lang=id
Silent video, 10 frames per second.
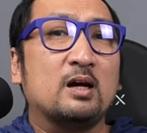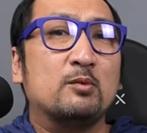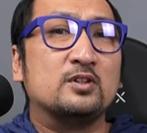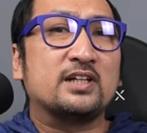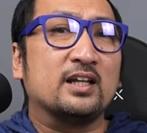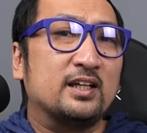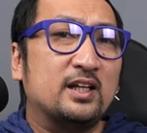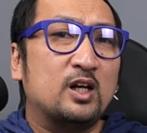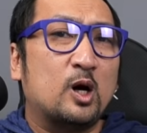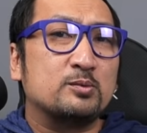Namun saat
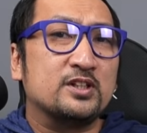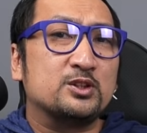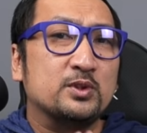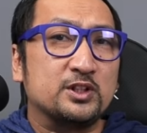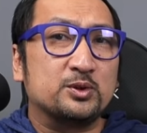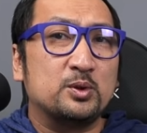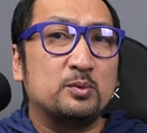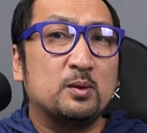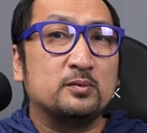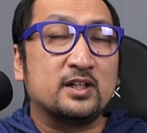ini opsi switch itu
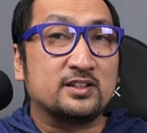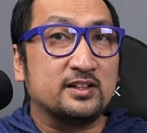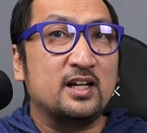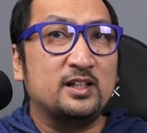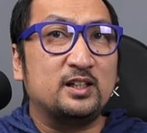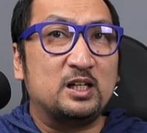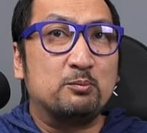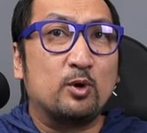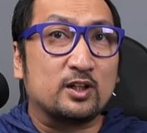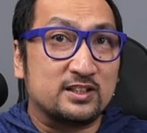belum tersedia di
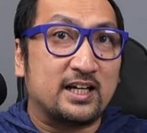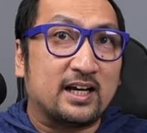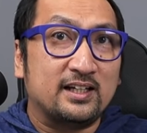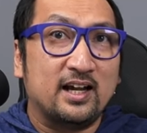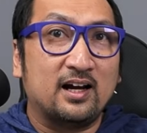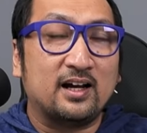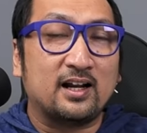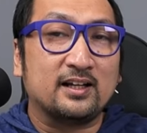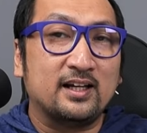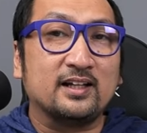keyboard Cherry yang
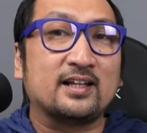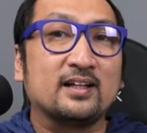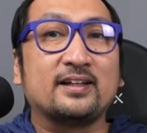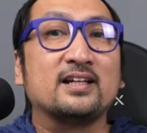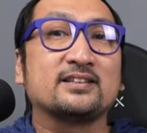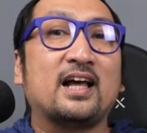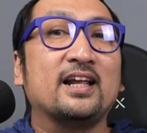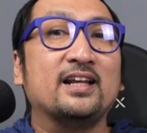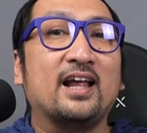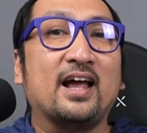lagi kita tes
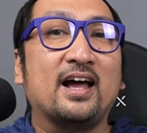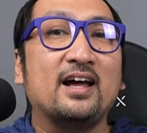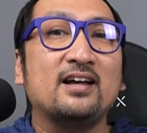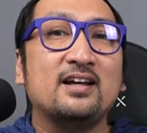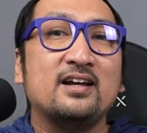kali ini ya.